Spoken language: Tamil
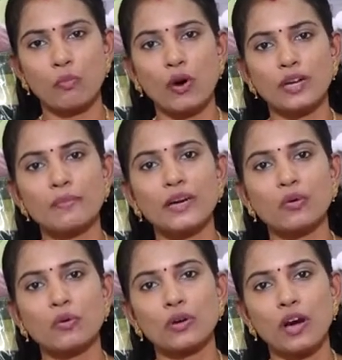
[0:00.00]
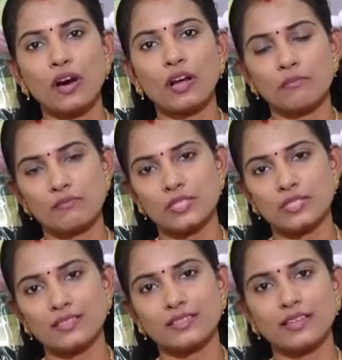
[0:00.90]
பாட்டில் மில்க் கொடுக்க
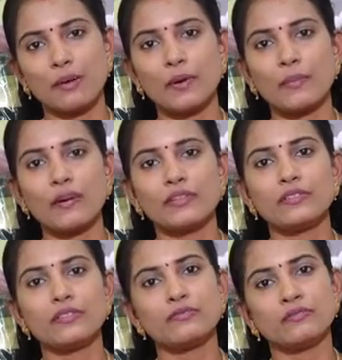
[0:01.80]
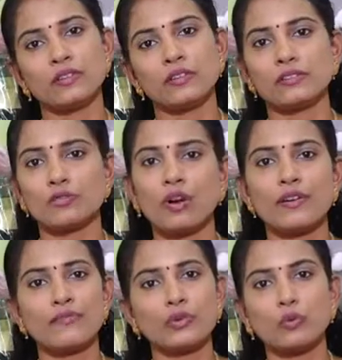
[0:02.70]
ஆரம்பிச்சுட்டு அதுக்கப்புறமா வந்து
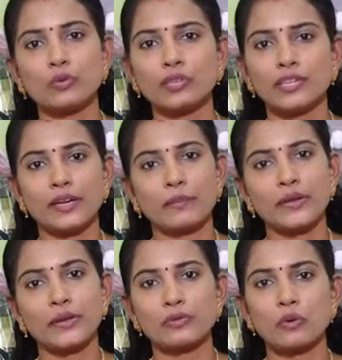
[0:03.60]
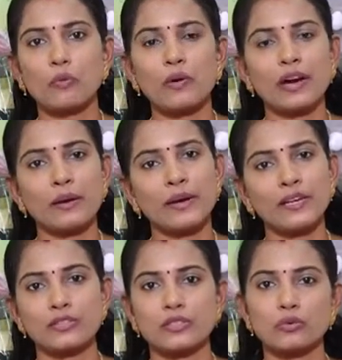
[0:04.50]
சாலிட் ஃபுட் கொடுத்துட்டேன் அப்படின்னு சொல்லுவாங்க
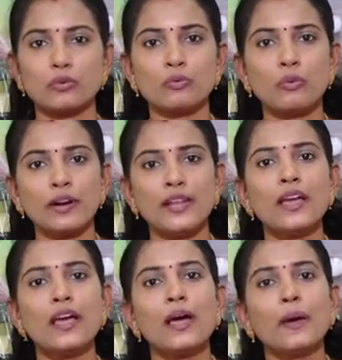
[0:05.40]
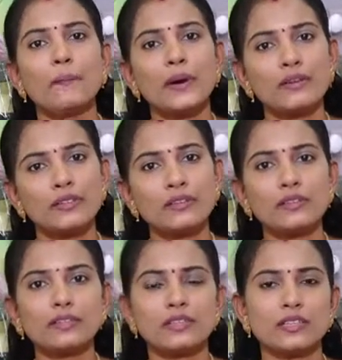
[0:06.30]
பட் இட் இஸ் குட் ஒன்லி பட்
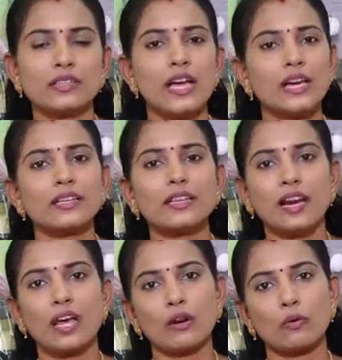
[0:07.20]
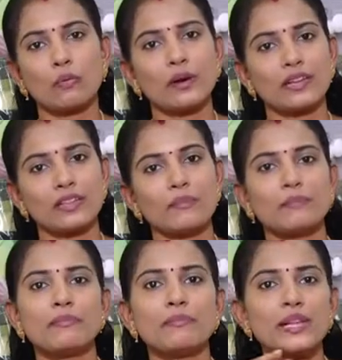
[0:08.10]
வந்து கேட்கறதுக்கு நல்லாயிருக்கும் பட் அந்த
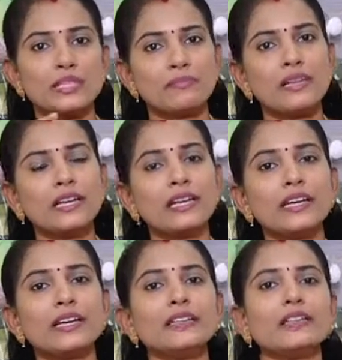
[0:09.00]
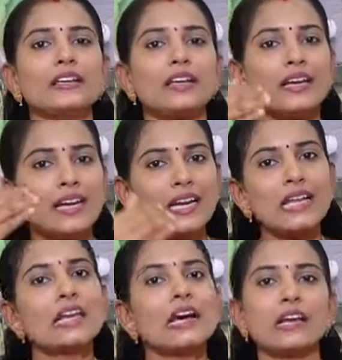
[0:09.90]
பிரெஸ்ட் மில்க் இருந்து
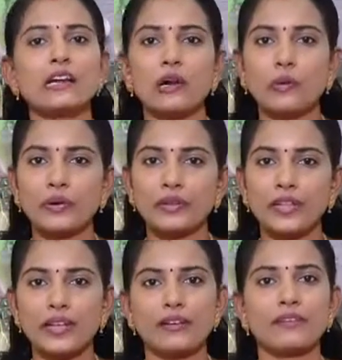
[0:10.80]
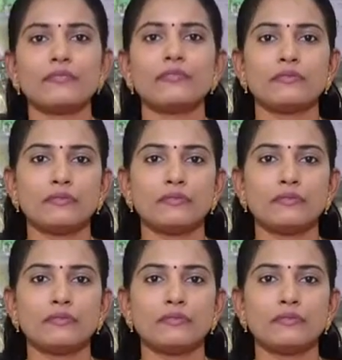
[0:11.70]
லீனாக இருக்க குழந்தைய